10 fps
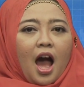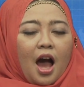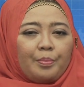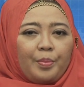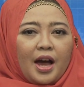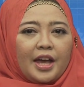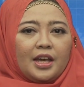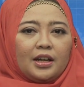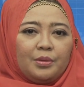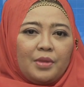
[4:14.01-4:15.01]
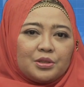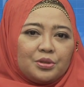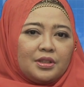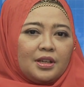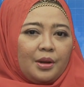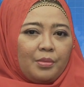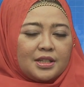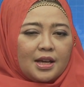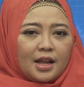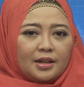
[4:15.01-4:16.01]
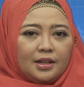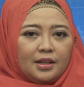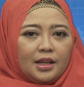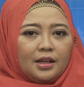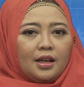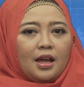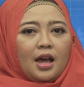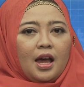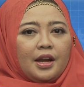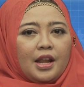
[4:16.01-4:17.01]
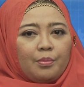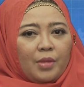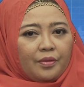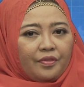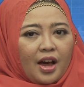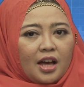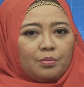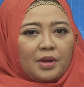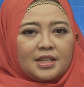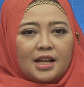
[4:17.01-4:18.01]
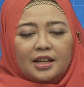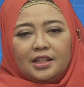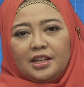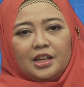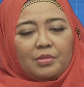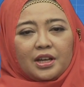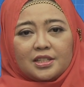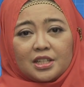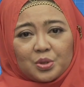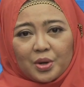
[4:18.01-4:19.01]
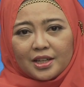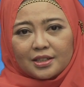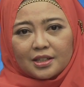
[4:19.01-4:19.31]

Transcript: apa yang dimaksud dengan majalah dinding dan manfaat majalah dinding bagi siswa?